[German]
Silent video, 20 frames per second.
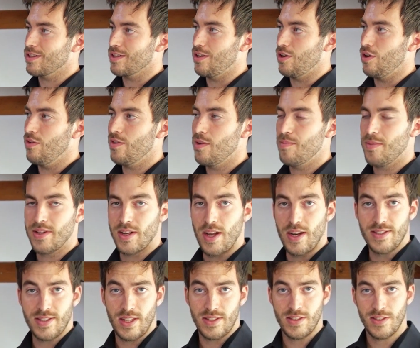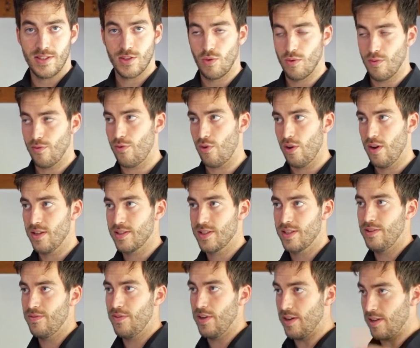Genau, wenn man da die 60 Sekunden voll hat,
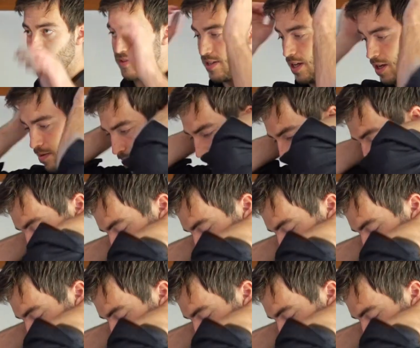gilt wieder dasselbe.